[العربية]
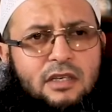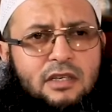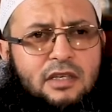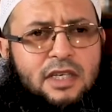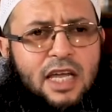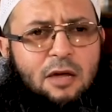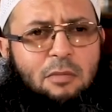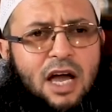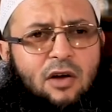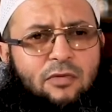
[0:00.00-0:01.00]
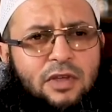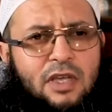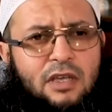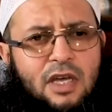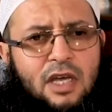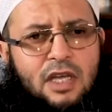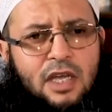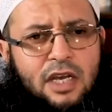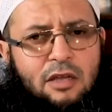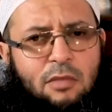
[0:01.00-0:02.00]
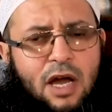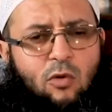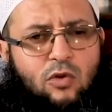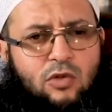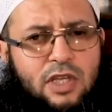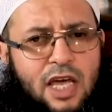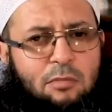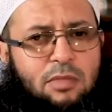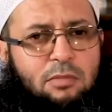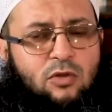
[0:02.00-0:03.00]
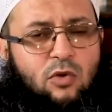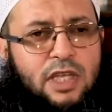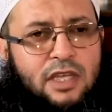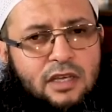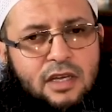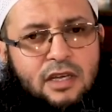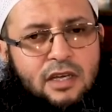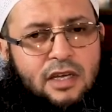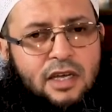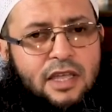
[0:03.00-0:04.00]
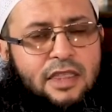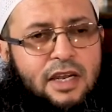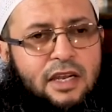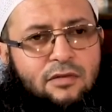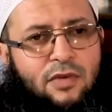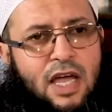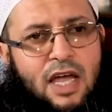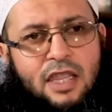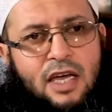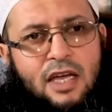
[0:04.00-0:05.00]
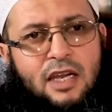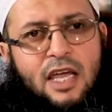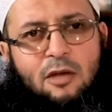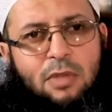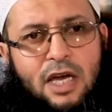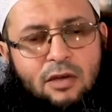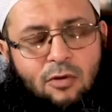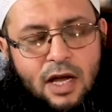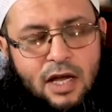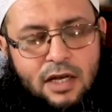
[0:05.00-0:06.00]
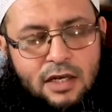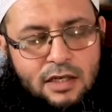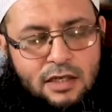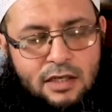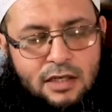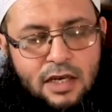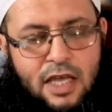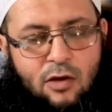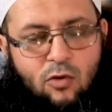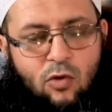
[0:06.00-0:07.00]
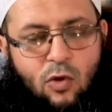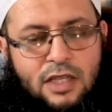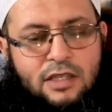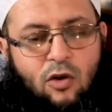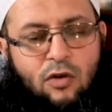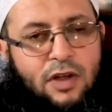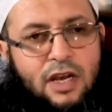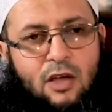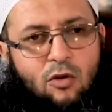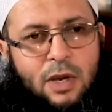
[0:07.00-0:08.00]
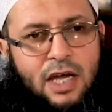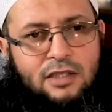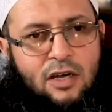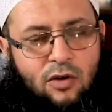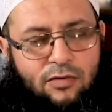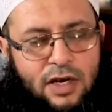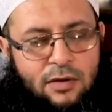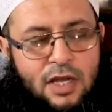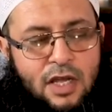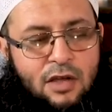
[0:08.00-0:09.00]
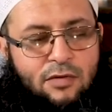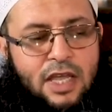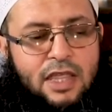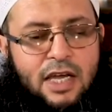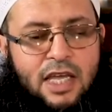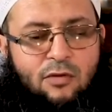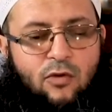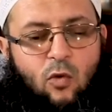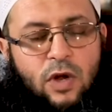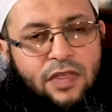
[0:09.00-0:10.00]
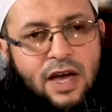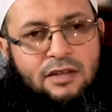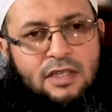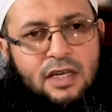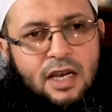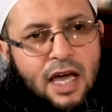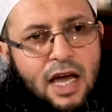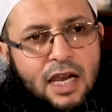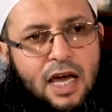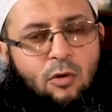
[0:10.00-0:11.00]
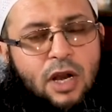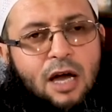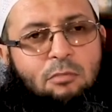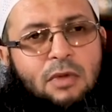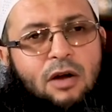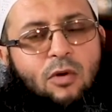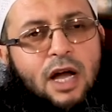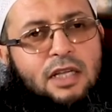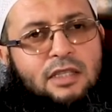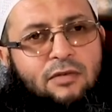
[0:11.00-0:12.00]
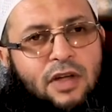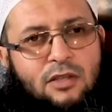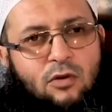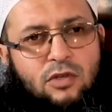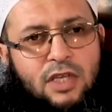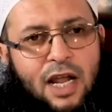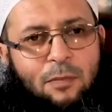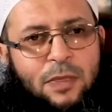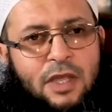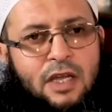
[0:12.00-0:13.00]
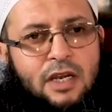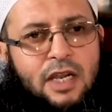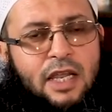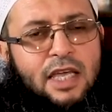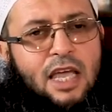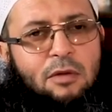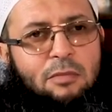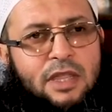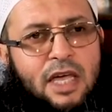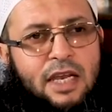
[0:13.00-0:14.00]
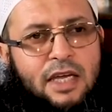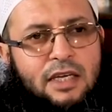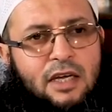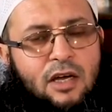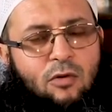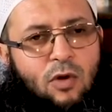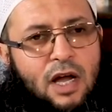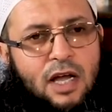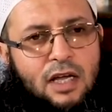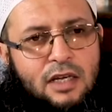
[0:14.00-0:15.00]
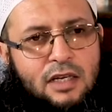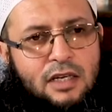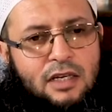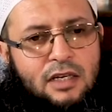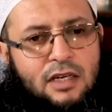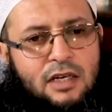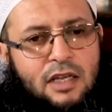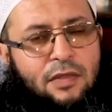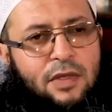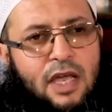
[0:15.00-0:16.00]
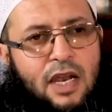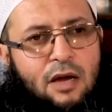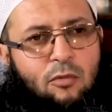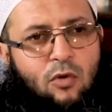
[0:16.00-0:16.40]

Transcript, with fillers: يتكلم معهم في يعني مع وجود الاب بدون اذن فهذا لا ينبغي ولا يكون حتى عرفا لا يقبل حتى عرفا فإذا كان فوض الخال أو العم أو أحد أفراد الأسرة للقيام بذلك ورضي الأب